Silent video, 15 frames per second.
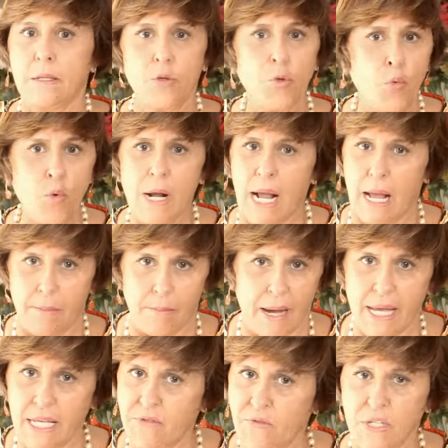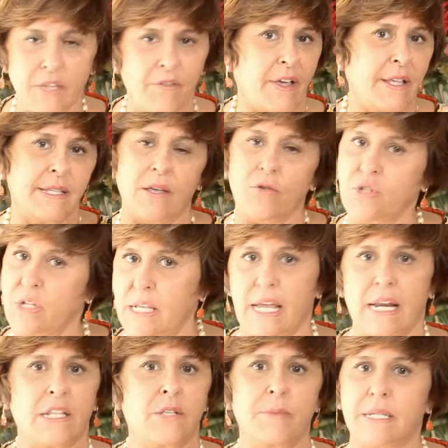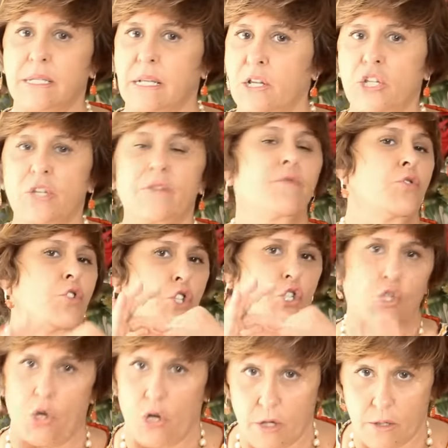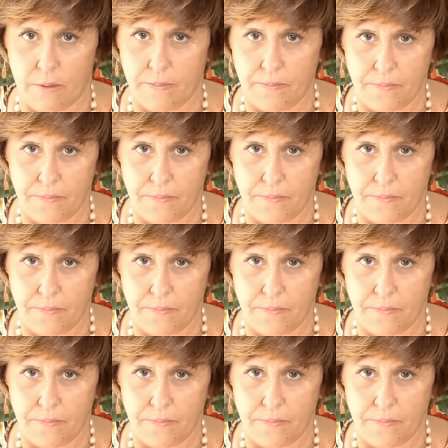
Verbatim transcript: nunca mais você vai ser auxiliar administrativo só